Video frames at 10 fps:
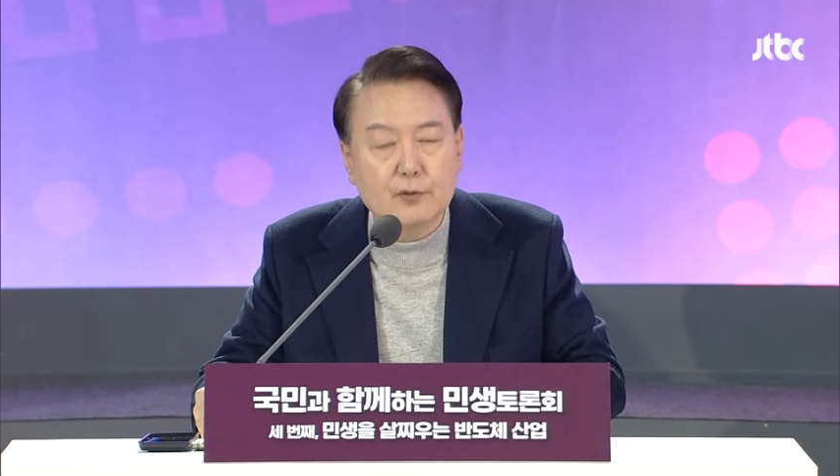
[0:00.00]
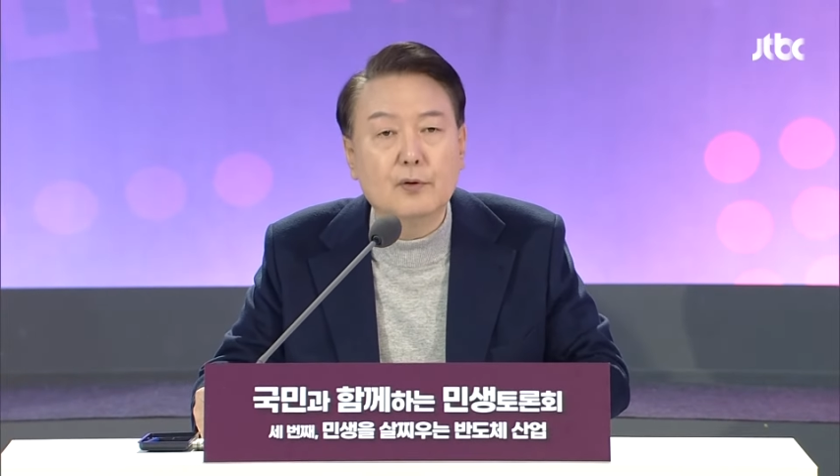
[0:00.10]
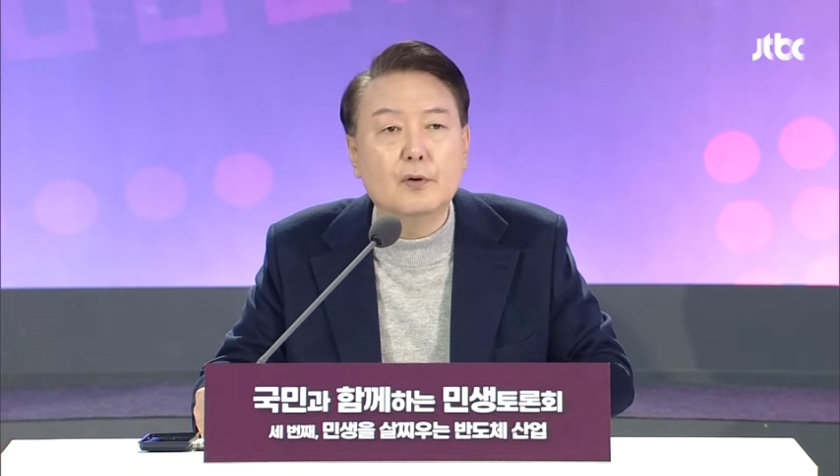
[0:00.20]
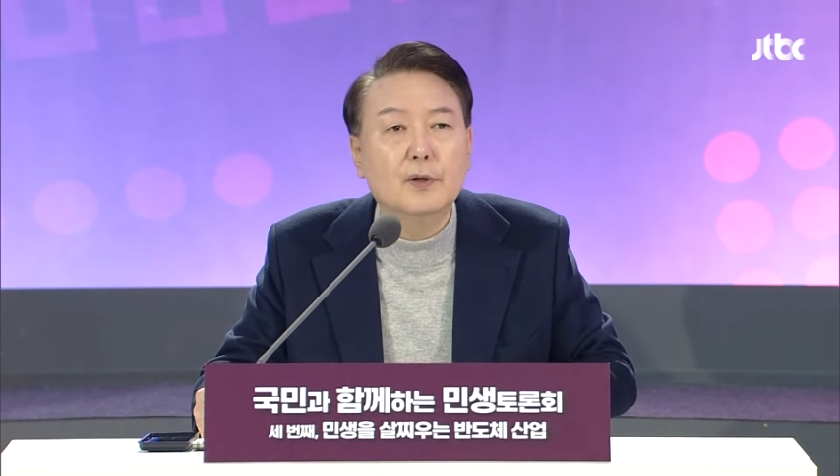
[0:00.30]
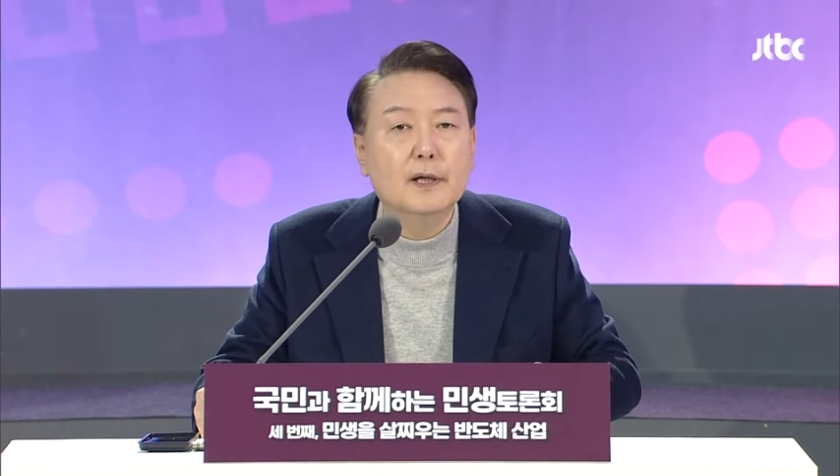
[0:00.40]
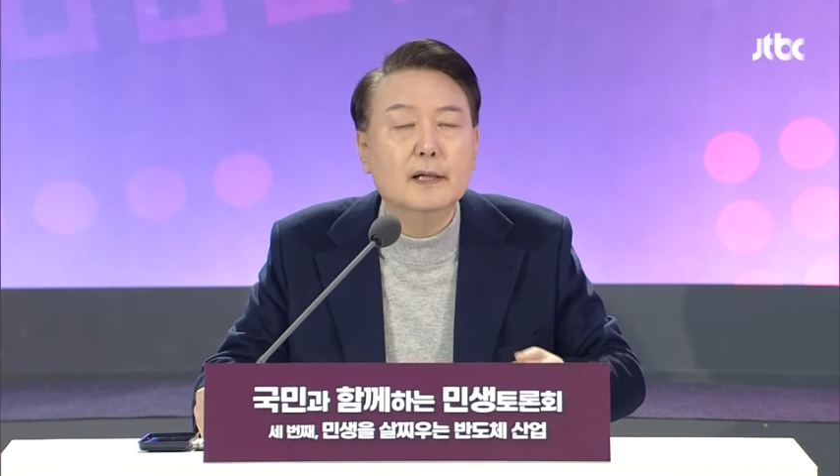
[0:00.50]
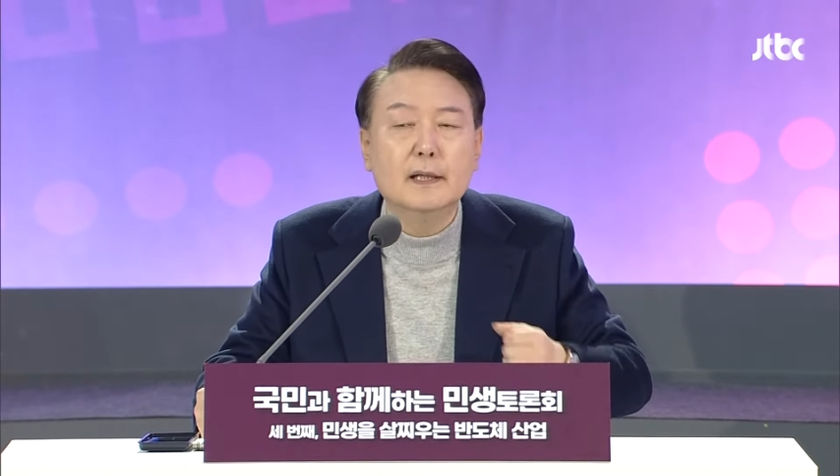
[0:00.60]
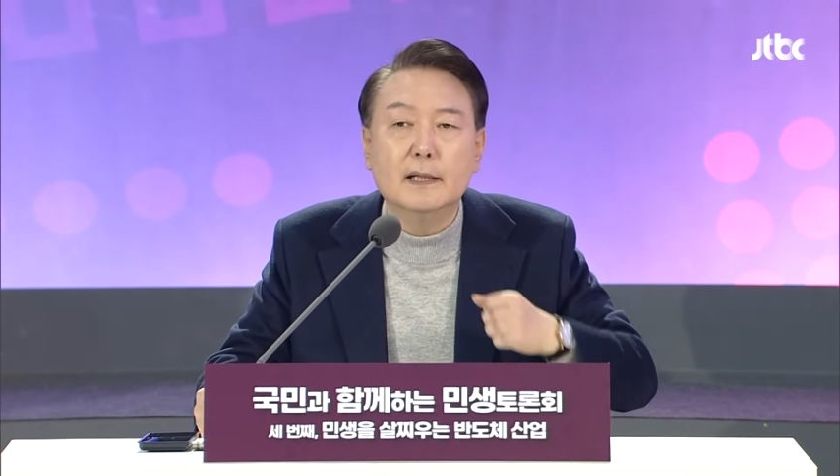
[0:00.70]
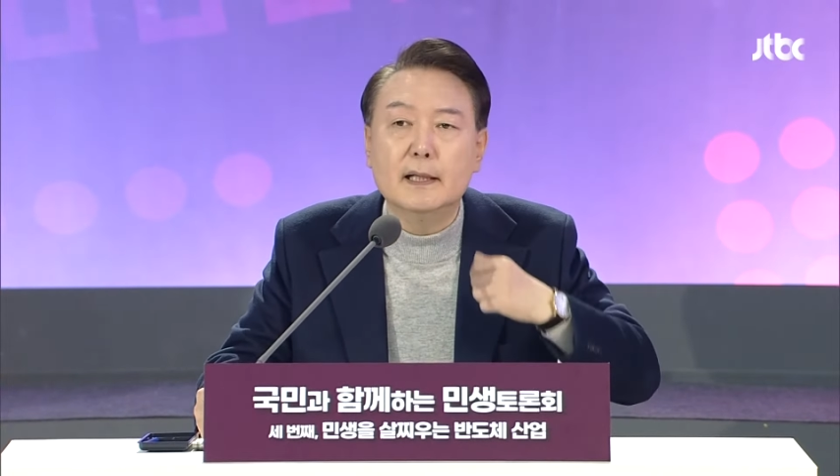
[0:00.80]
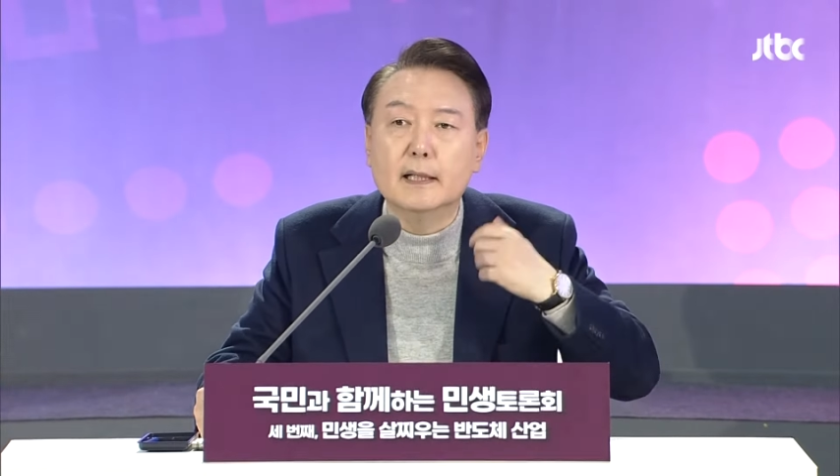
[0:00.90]
또
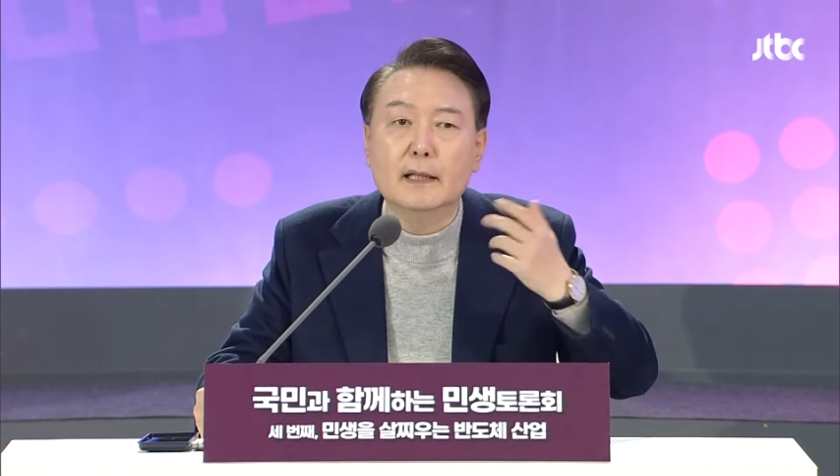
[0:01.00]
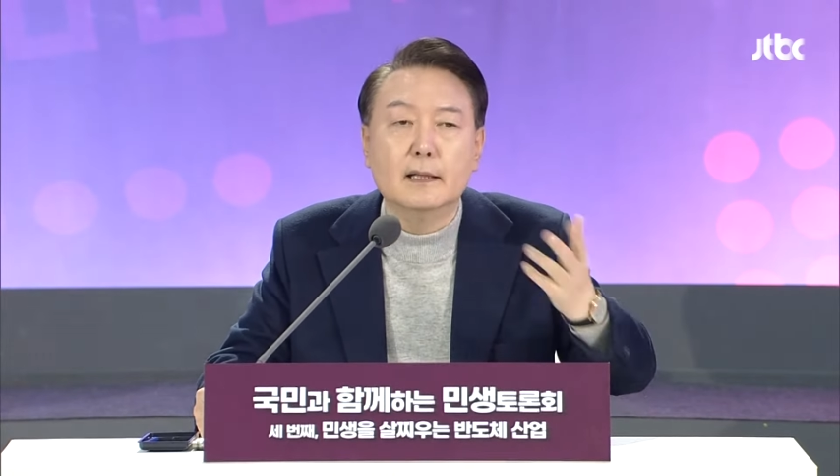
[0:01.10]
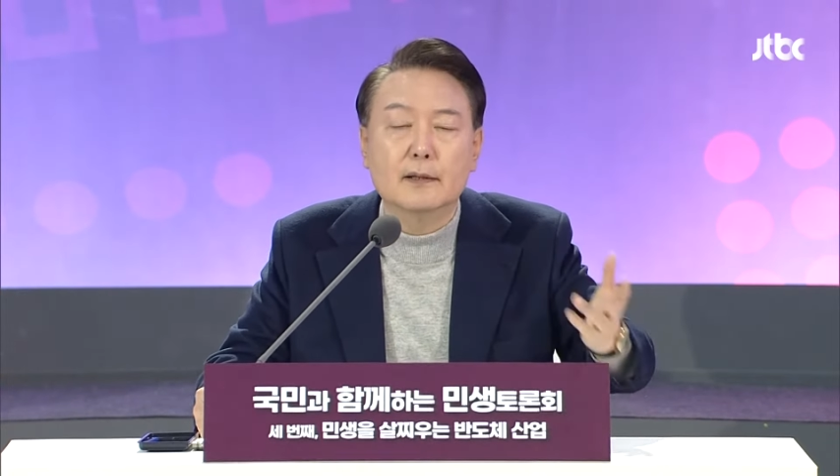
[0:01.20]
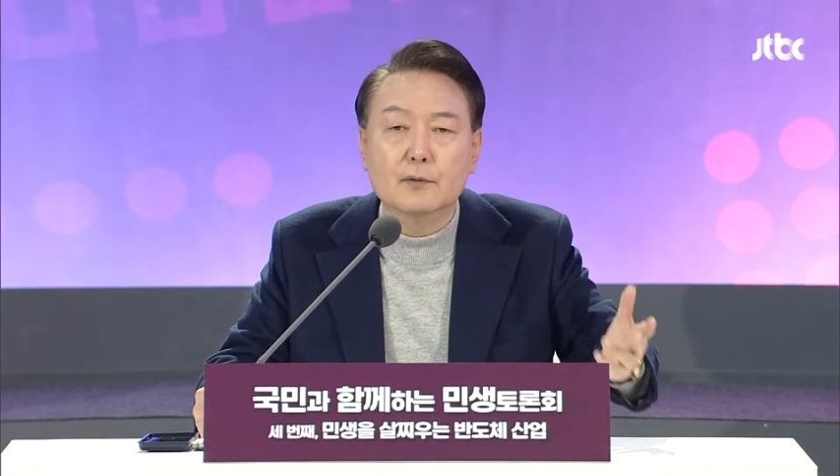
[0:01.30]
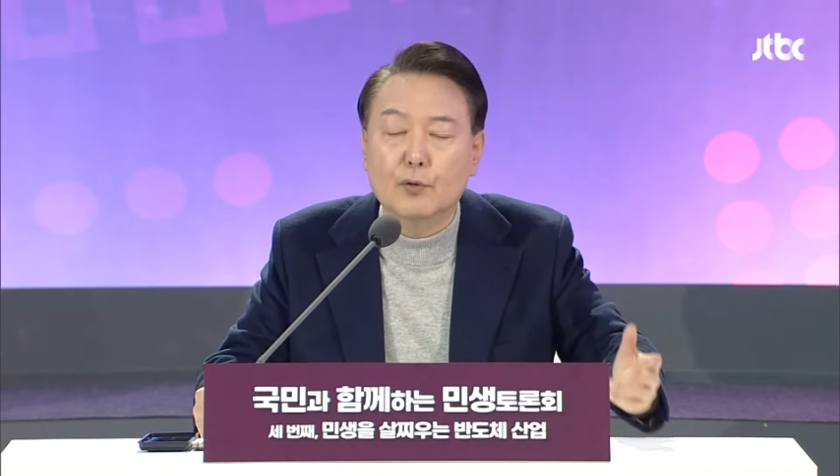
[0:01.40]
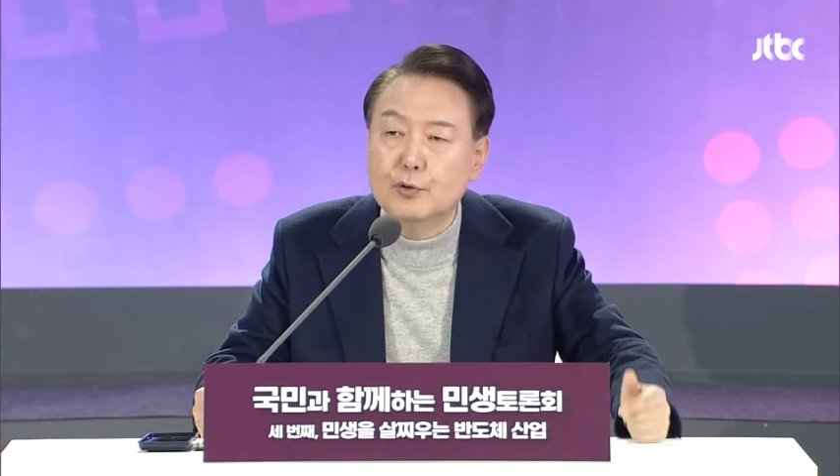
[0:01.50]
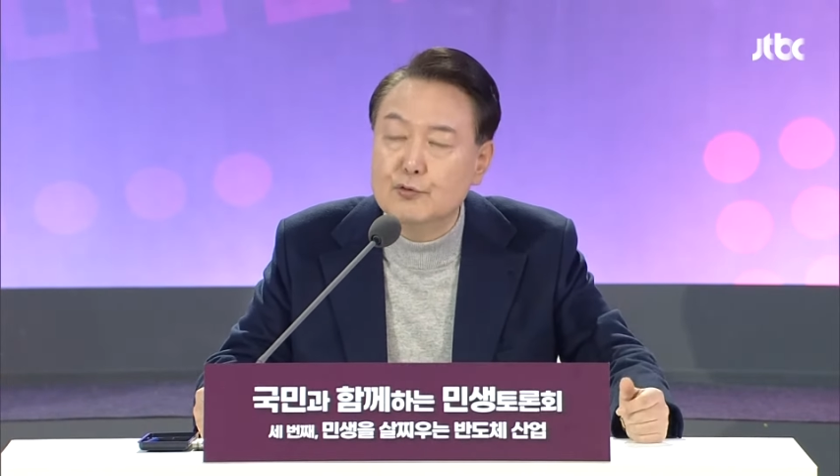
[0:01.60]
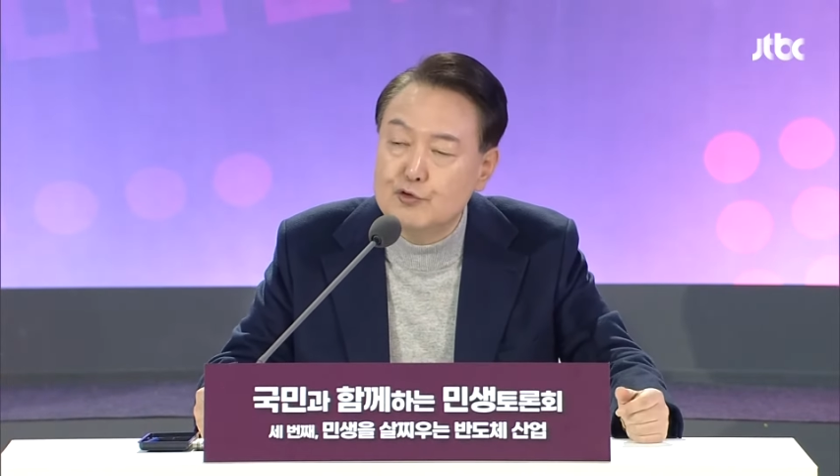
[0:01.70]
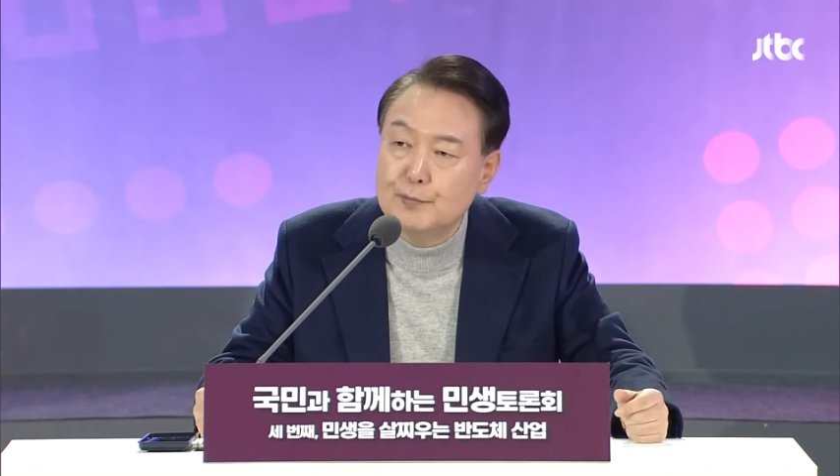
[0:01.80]
고용